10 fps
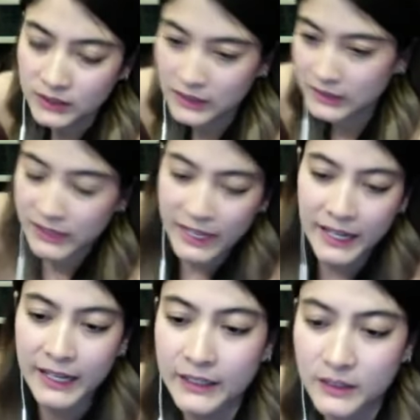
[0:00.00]
นักแสด
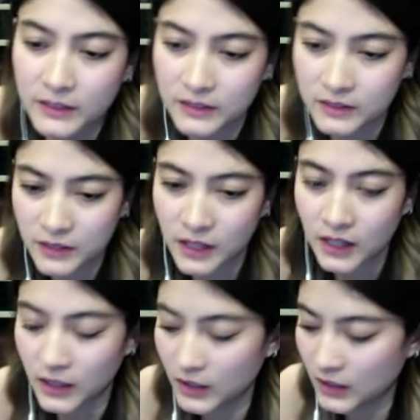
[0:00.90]
ง
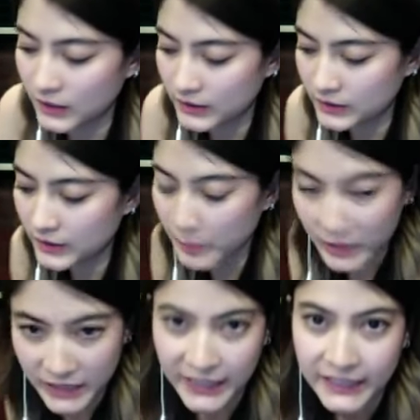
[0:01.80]
ในเมือง
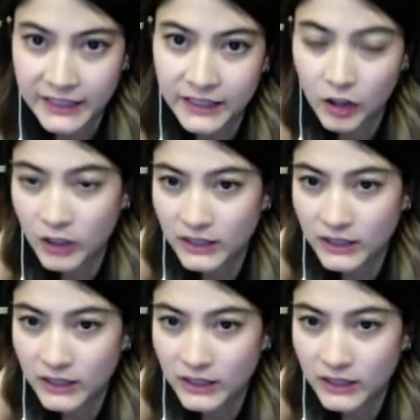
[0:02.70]
ไทยแล้วก็นักแส